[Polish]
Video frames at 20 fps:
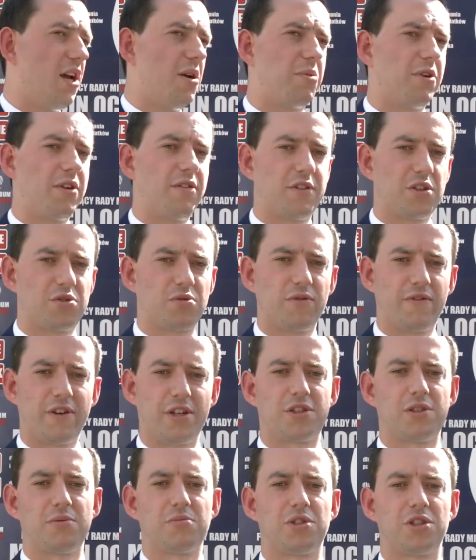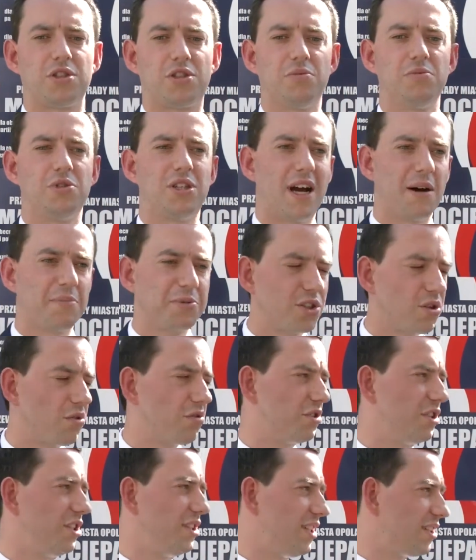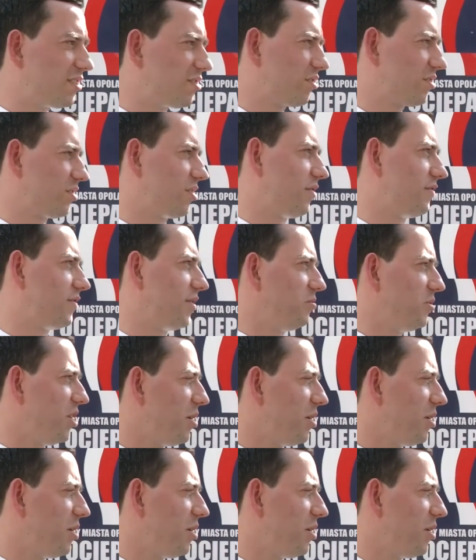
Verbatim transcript: ponieważ uważam, że czymś absolutnie niestosownym,